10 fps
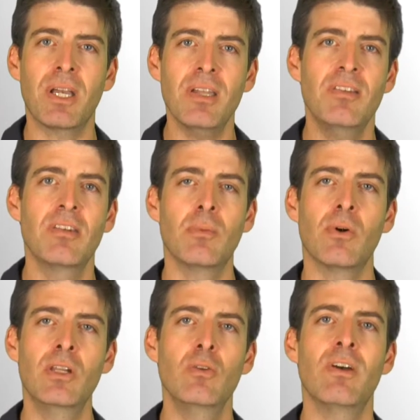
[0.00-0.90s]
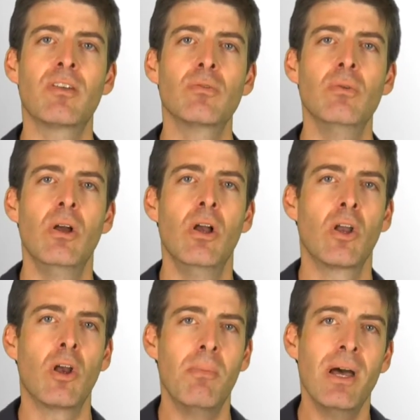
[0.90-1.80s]
précisément l'innovation
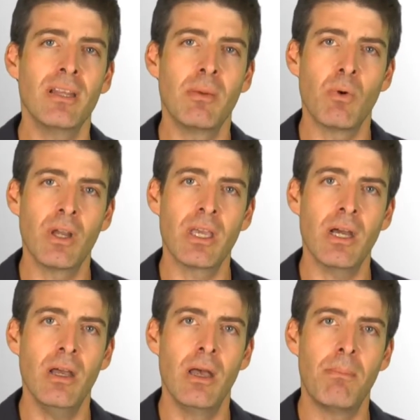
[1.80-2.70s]
comme un des moyens